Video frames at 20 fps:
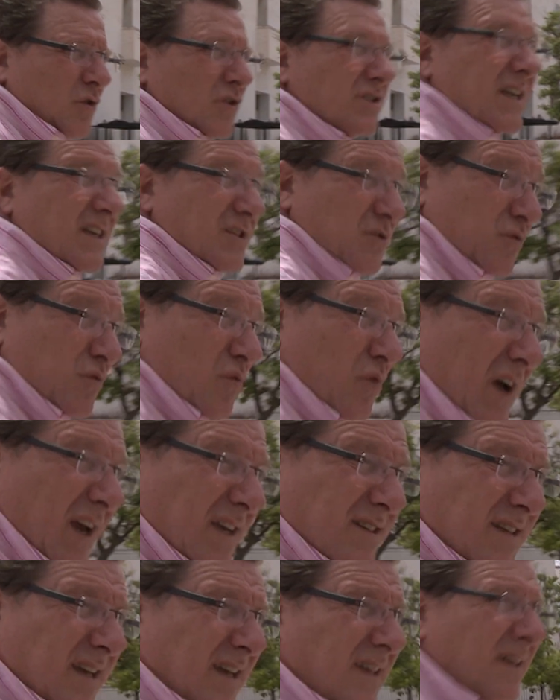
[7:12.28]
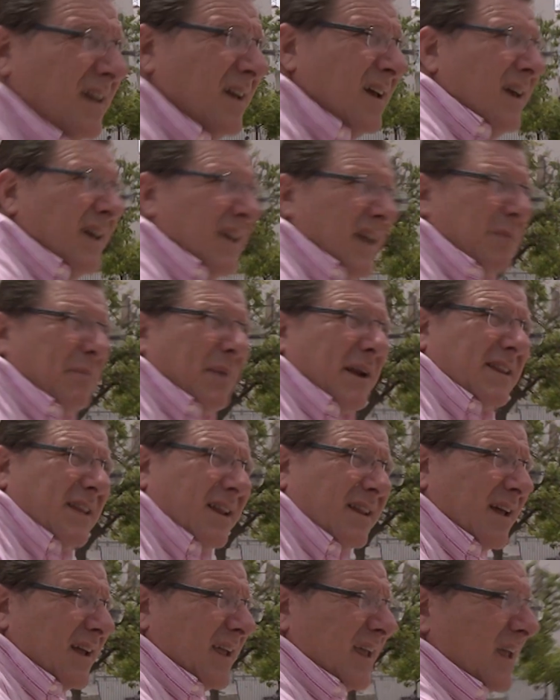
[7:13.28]
no estás en tu casa y a
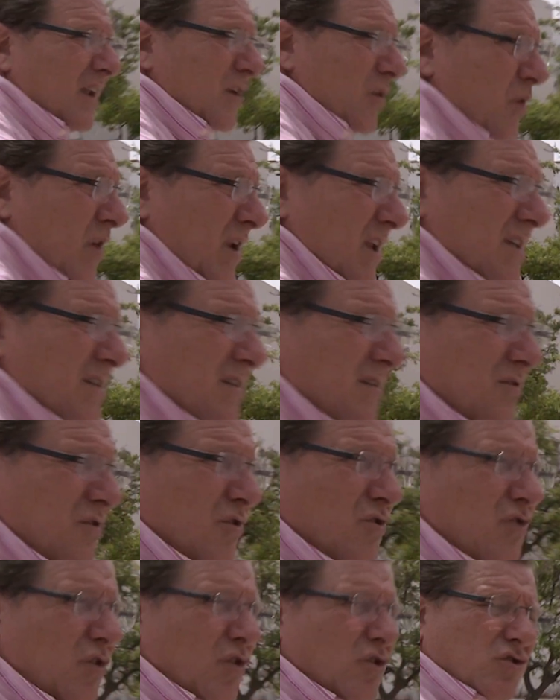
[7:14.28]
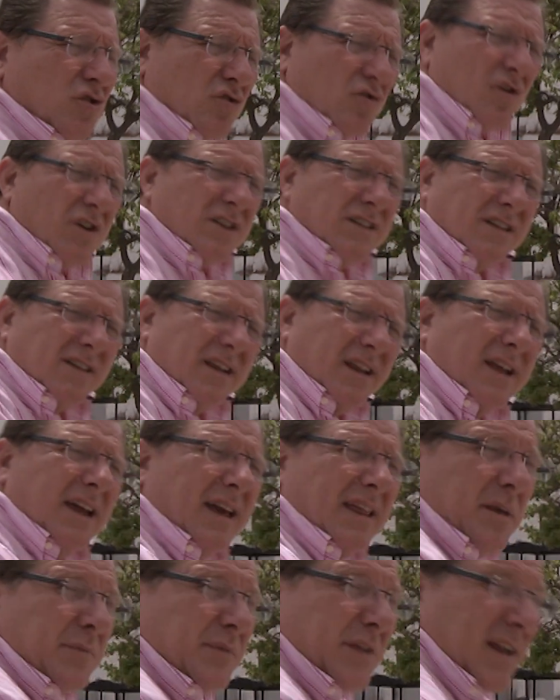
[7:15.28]
partir de aquí no, eres, no son los que se tienen
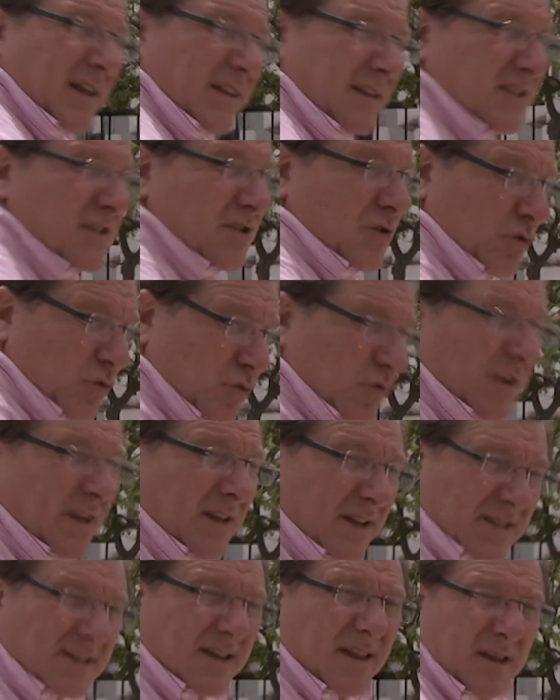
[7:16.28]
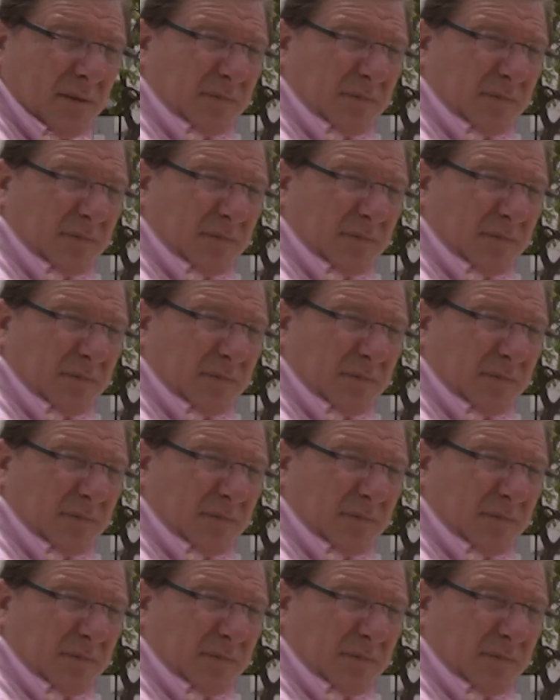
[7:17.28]
que adaptar a ti, sino tú tienes que